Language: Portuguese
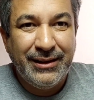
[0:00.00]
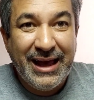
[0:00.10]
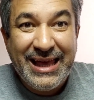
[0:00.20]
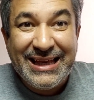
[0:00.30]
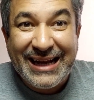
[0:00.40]

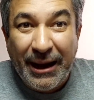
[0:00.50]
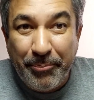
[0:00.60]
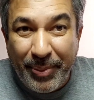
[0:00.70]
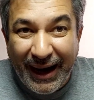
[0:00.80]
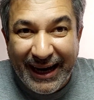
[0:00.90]
é
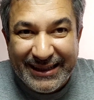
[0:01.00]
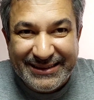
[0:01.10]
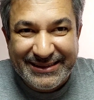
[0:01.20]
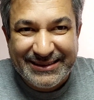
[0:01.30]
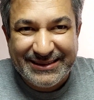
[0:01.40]

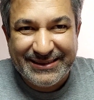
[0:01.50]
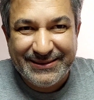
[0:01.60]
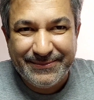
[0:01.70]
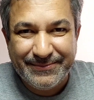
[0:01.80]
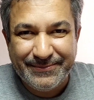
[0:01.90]
incapaz
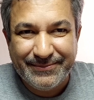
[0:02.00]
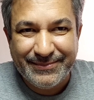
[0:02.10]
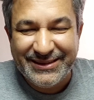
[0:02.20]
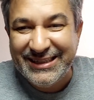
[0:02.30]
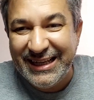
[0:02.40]

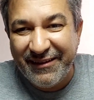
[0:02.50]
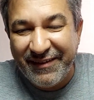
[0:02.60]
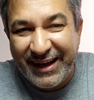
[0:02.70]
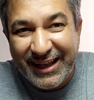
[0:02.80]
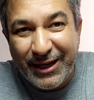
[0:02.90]
de
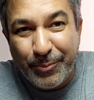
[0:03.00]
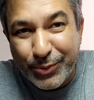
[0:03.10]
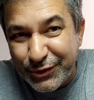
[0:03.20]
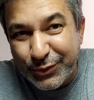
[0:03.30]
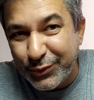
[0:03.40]
levar ele para
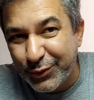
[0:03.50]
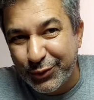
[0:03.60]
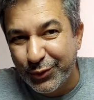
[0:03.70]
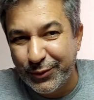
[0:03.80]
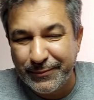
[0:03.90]
o segundo
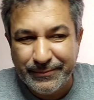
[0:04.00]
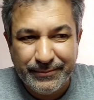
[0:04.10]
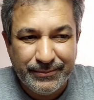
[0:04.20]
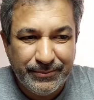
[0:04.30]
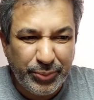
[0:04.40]
turno.
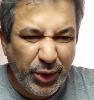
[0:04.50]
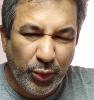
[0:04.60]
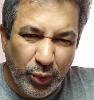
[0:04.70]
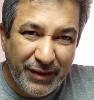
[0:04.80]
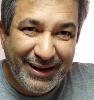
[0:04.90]
Porque o
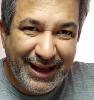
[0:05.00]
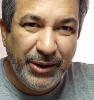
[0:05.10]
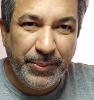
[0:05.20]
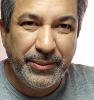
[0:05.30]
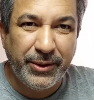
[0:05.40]
Lula vai ganhar
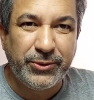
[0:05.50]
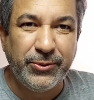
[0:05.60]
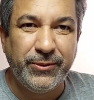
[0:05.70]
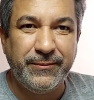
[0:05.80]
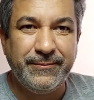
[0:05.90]
no primeiro
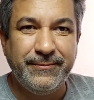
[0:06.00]
turno.